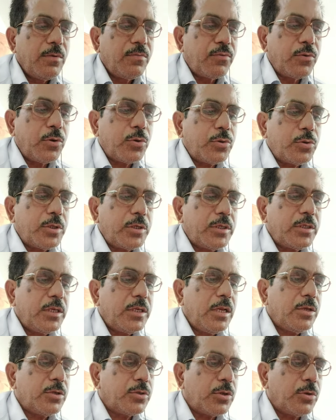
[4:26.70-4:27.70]

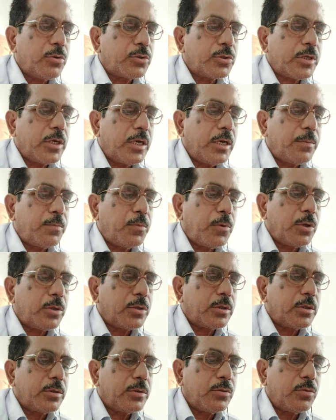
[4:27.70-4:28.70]
প্রগতিশীল সংস্কারের পথ
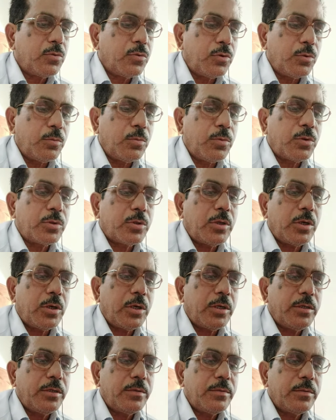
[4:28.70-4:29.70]
উন্মুক্ত
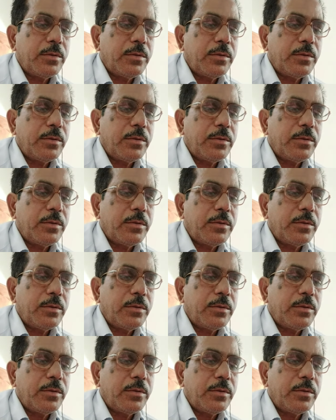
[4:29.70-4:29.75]
হয়